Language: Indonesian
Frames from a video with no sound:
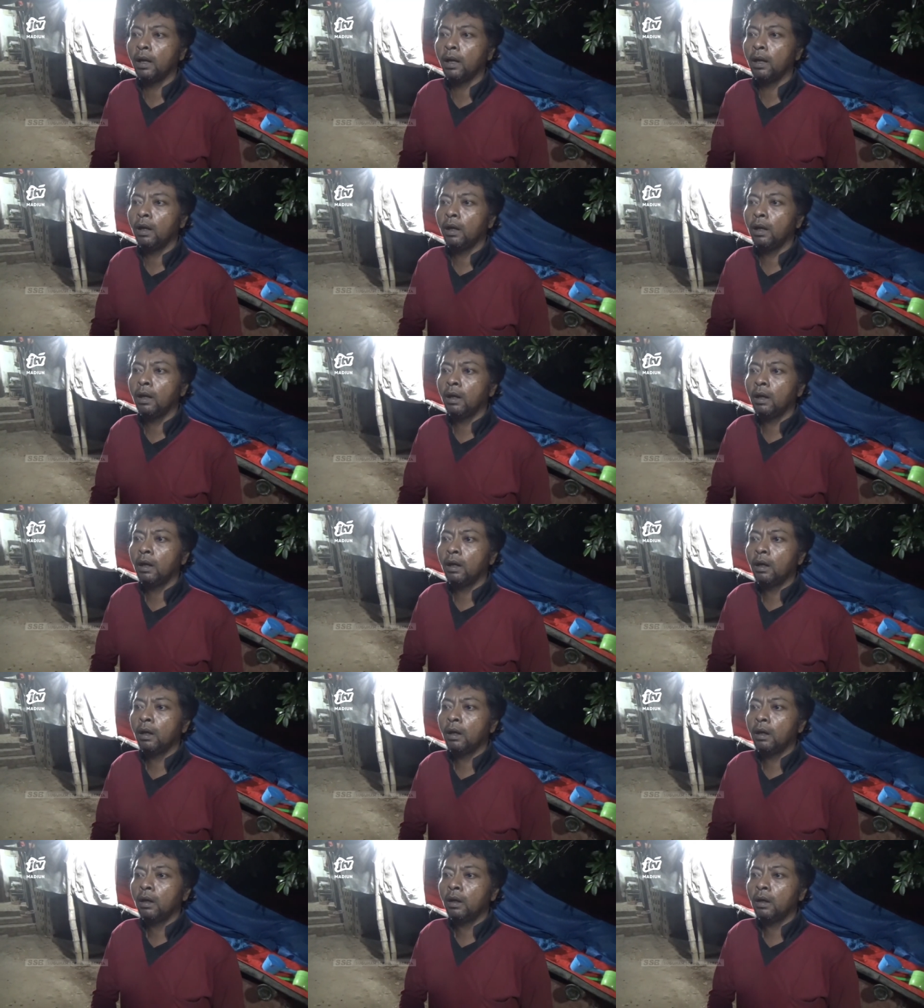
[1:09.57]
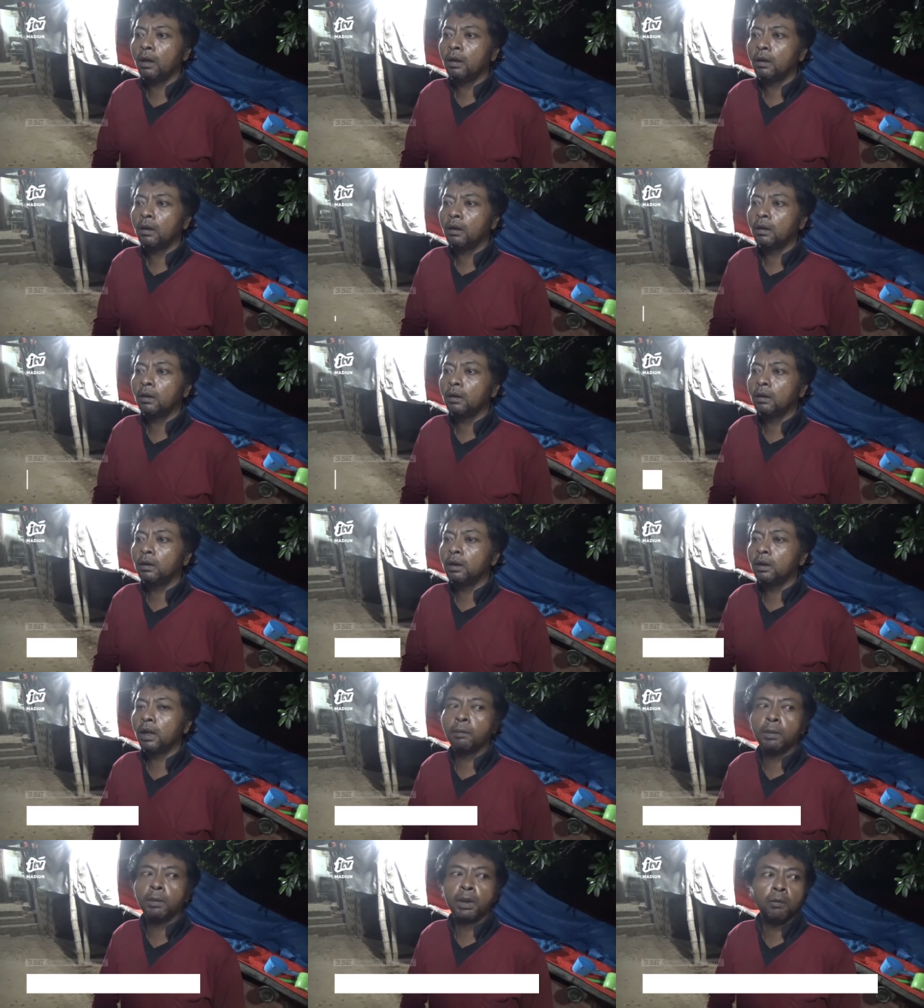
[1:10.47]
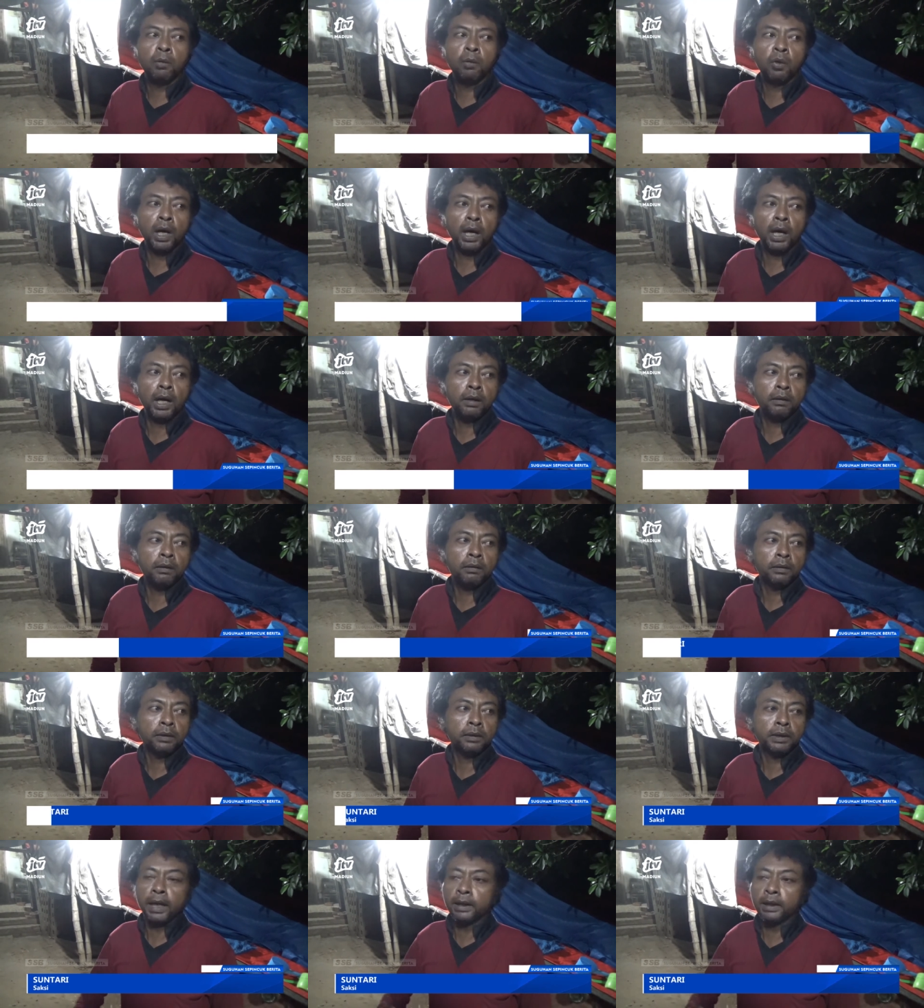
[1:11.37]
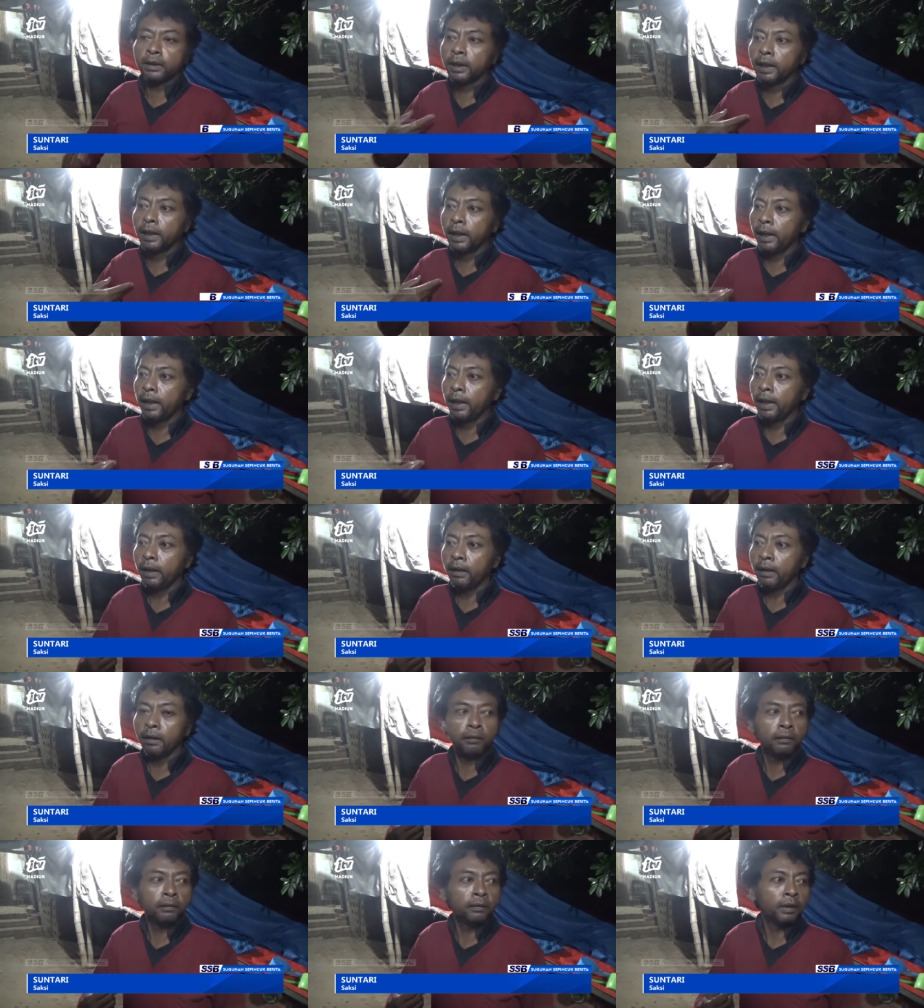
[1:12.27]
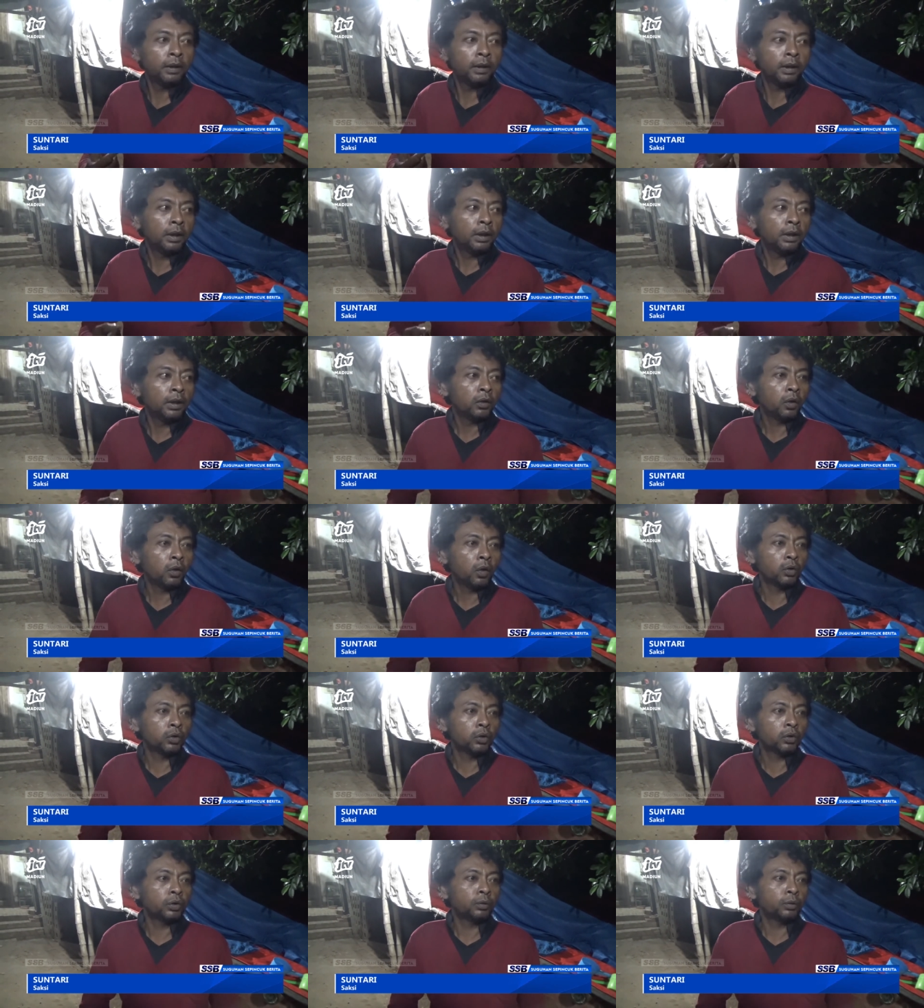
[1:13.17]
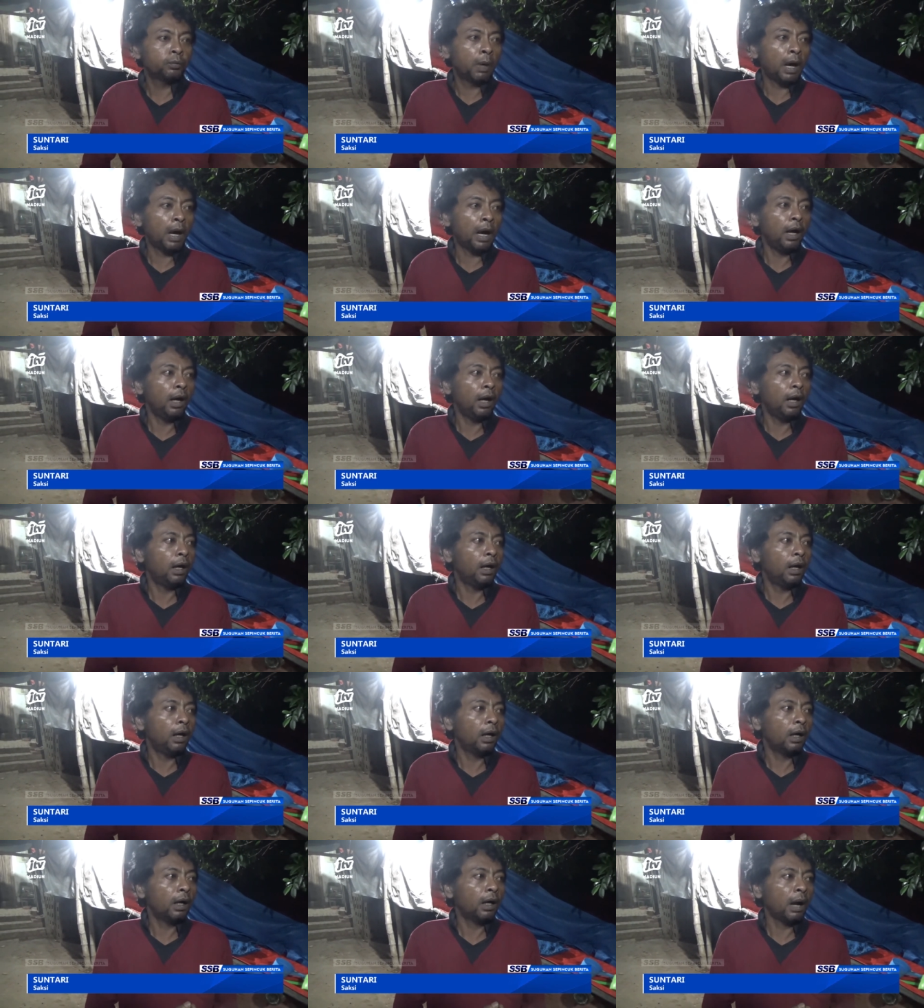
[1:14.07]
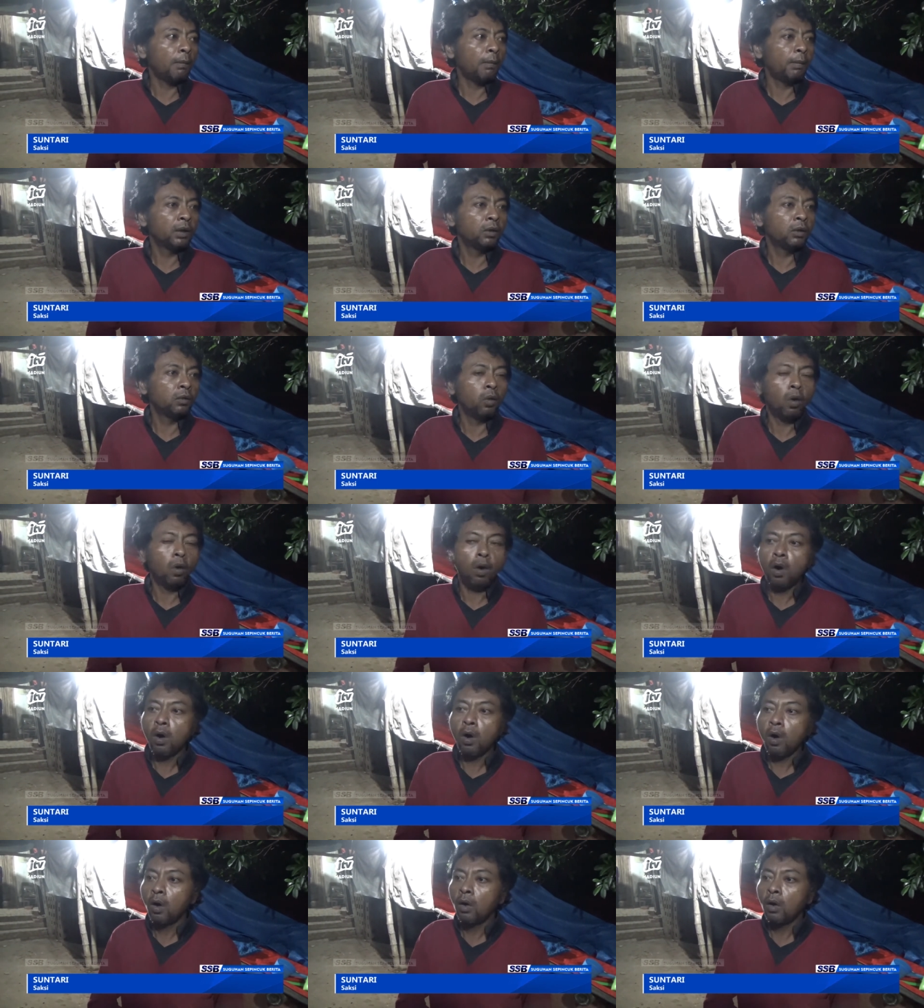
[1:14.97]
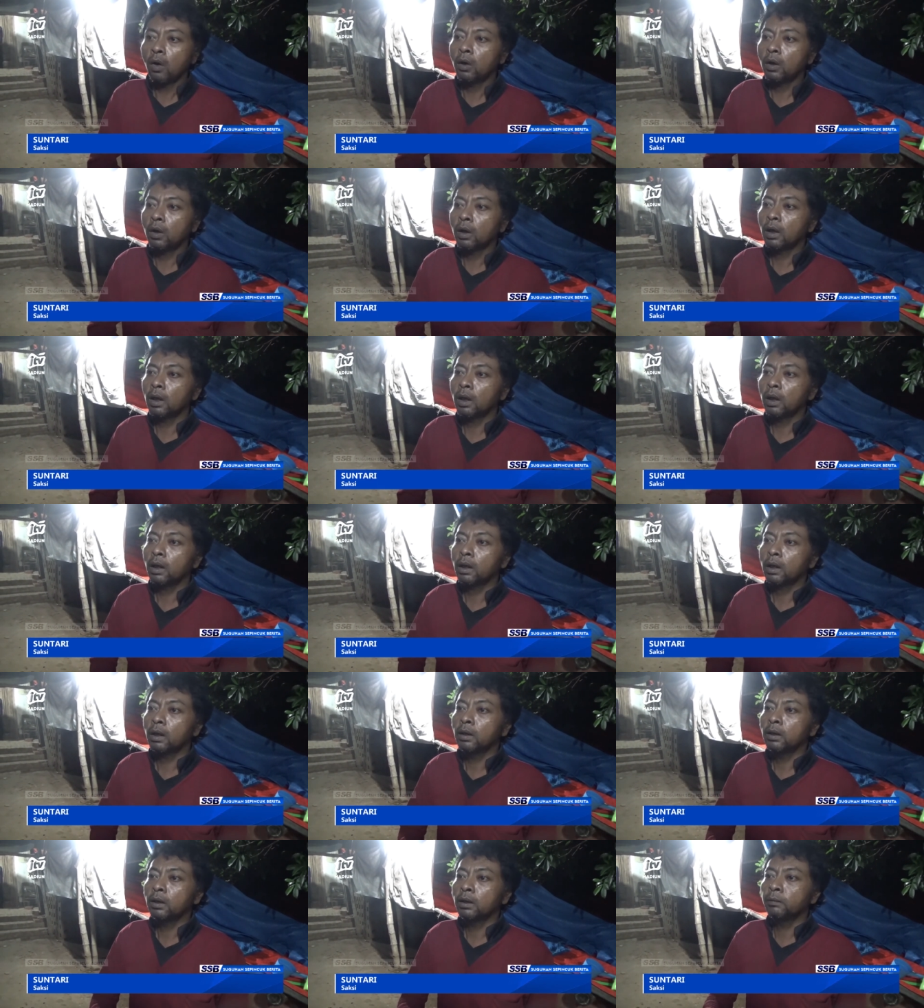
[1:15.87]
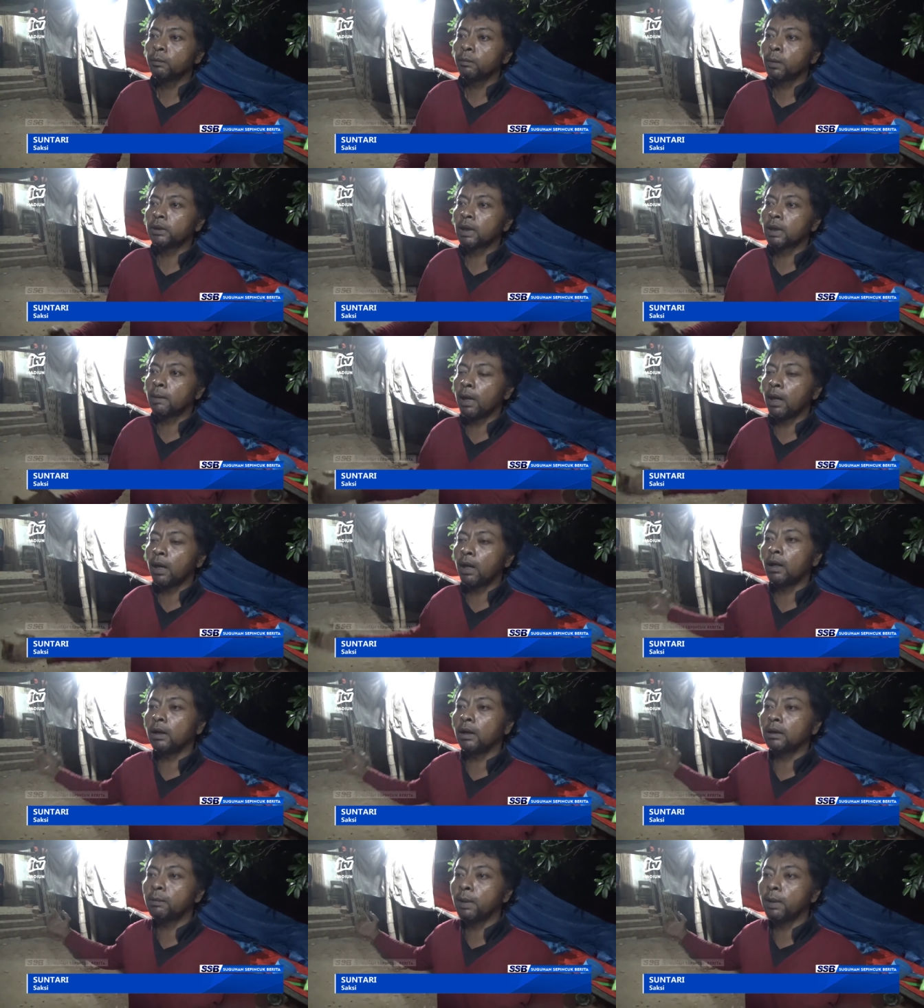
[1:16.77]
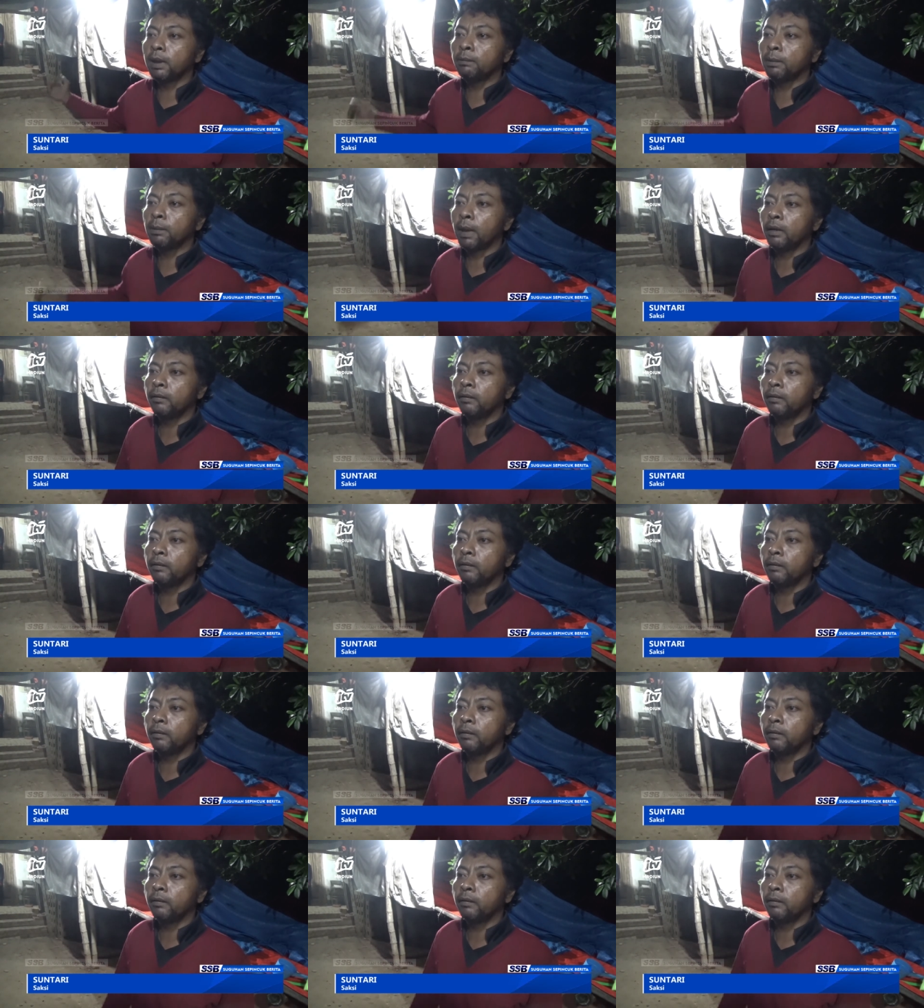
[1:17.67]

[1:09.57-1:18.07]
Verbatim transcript: Itu siapa yang menemukan Pak? Yang menemukan saya sendiri, ah. terus Pak Kamituo, bersama teman-teman.